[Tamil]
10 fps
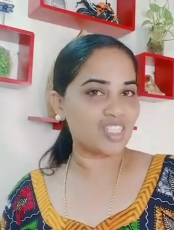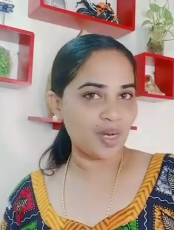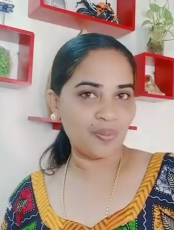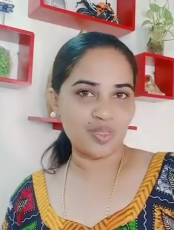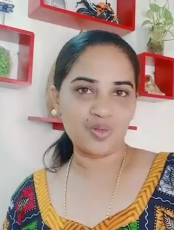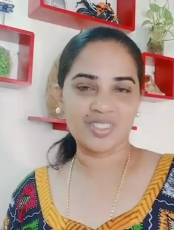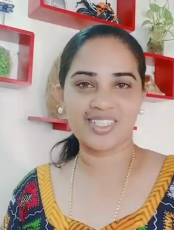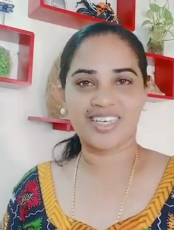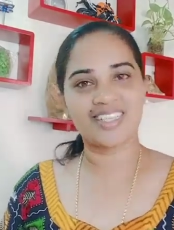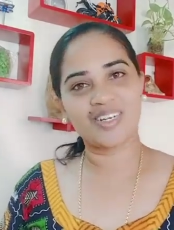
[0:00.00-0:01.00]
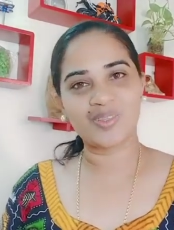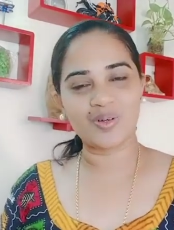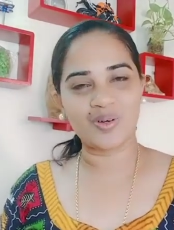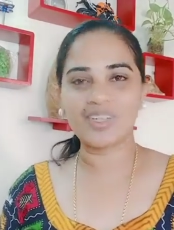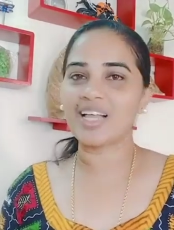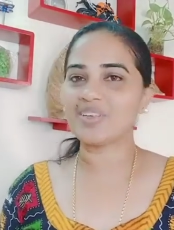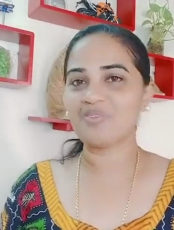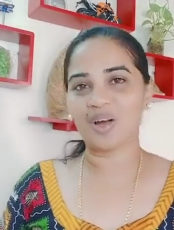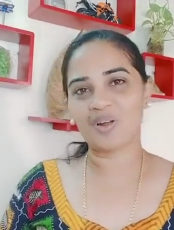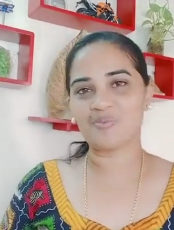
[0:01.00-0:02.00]
பேஜும் வச்சுருக்கேன் தினந்தோறும் அதையும்
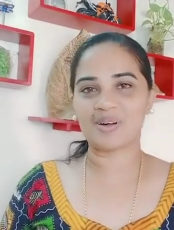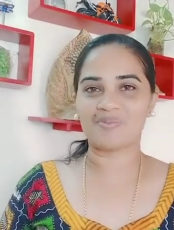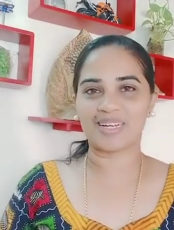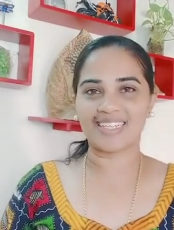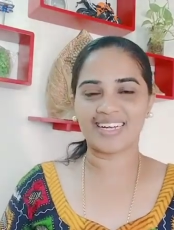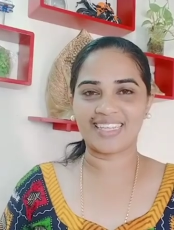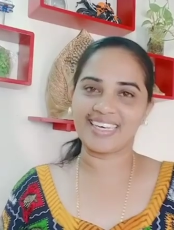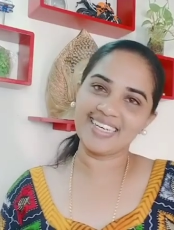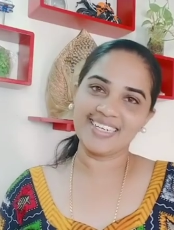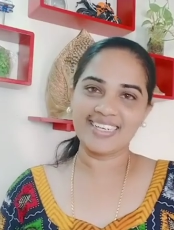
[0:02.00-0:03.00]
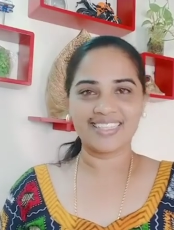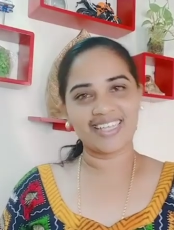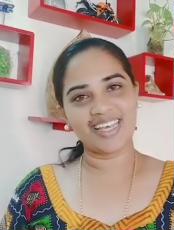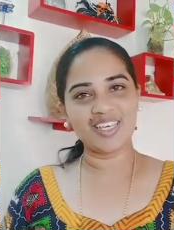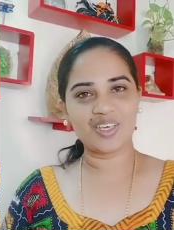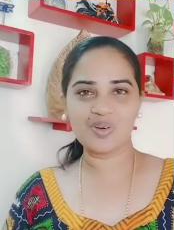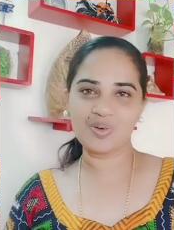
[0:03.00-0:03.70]
ஃபாலோ பண்ண மறந்துடாதீங்க தேங்க்யூ